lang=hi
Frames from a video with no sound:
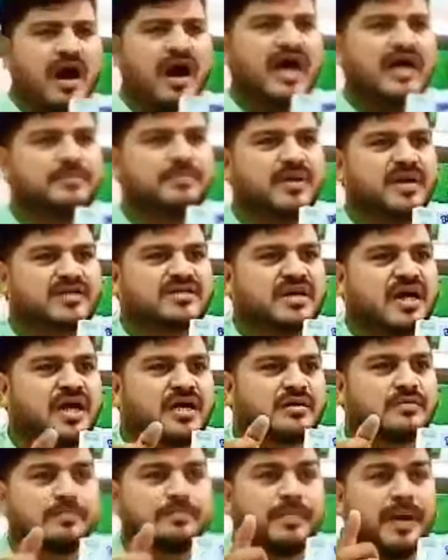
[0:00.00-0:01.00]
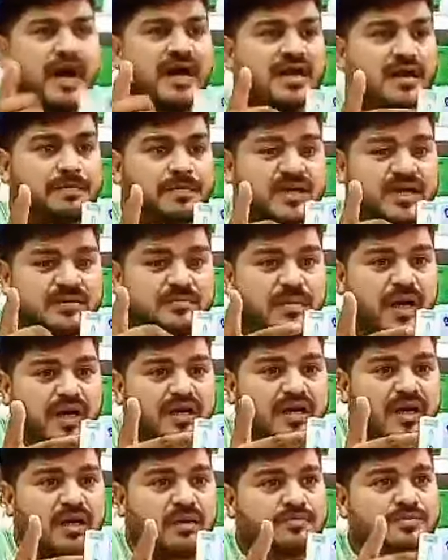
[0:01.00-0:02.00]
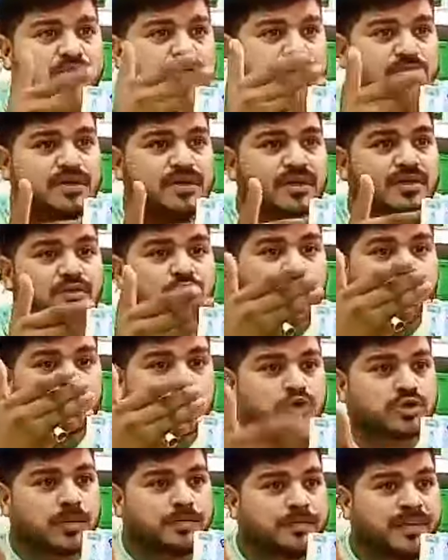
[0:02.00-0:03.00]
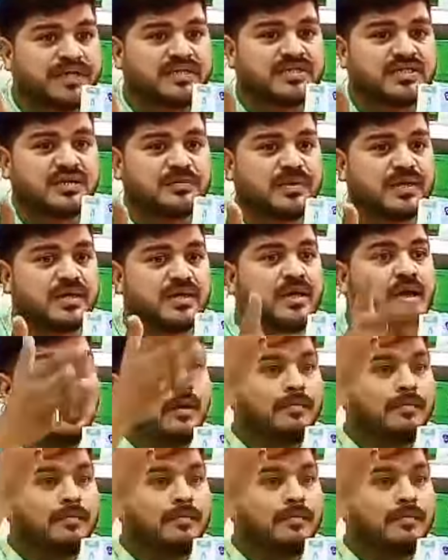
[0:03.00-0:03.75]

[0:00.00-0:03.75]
आठ प्लस आठ बारह प्लस बारह जी बी दो सौ छप्पन जी बी